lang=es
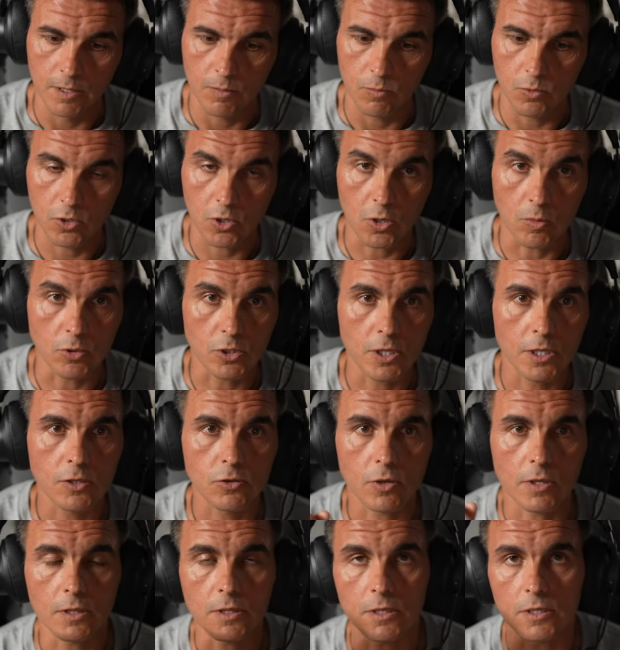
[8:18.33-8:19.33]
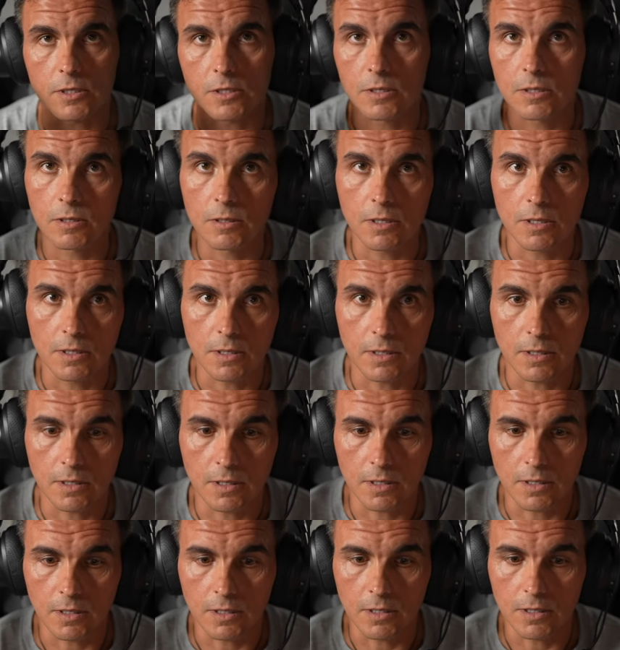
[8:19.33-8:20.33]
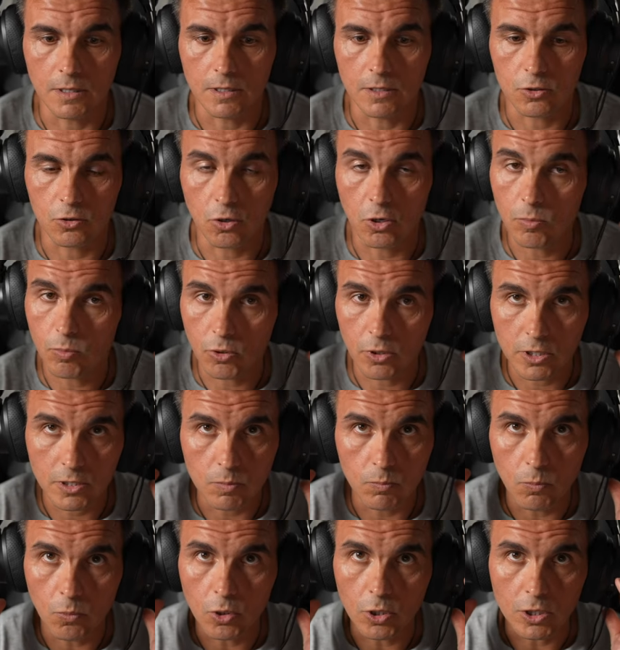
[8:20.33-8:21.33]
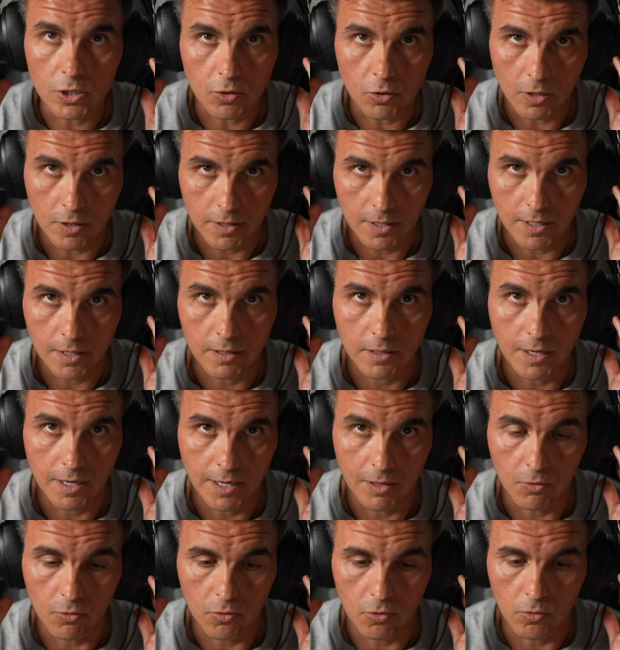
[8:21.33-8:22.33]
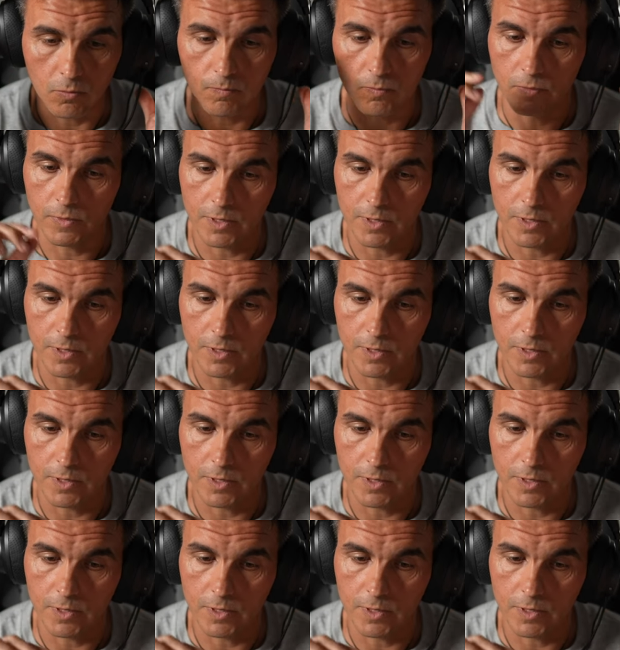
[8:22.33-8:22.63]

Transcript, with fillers: Bueno, como os he dicho antes, eh, solo podéis monitorizar el audio.